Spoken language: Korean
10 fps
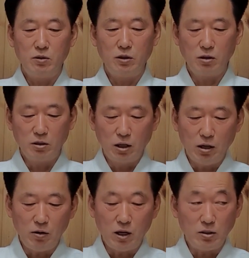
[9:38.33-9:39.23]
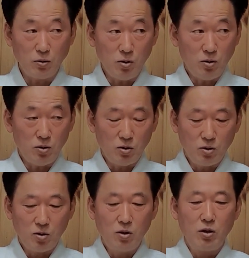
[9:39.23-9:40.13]
이걸 그대로 가지고
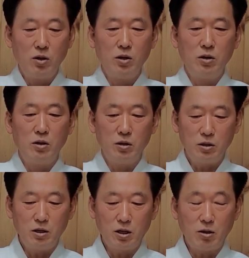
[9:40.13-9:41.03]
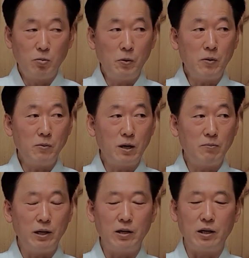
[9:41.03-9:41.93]
이렇게 눕히기만
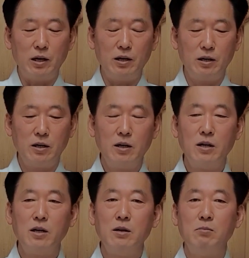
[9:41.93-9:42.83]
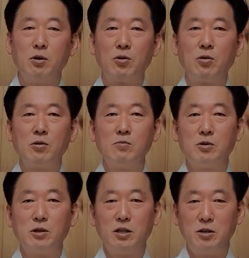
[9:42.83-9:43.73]
하면 돼. 이렇게.
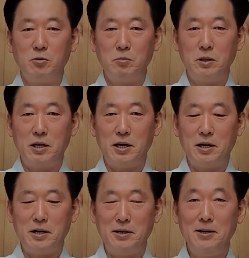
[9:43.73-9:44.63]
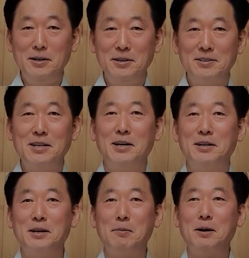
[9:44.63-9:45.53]
목욕물을 드려옵니다. 어? 자,
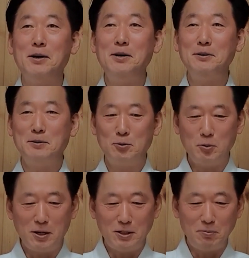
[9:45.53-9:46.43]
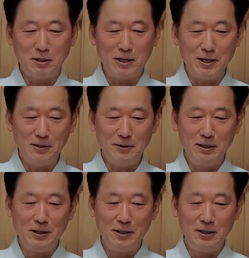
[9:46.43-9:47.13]
해봐. 두 가지 합니다.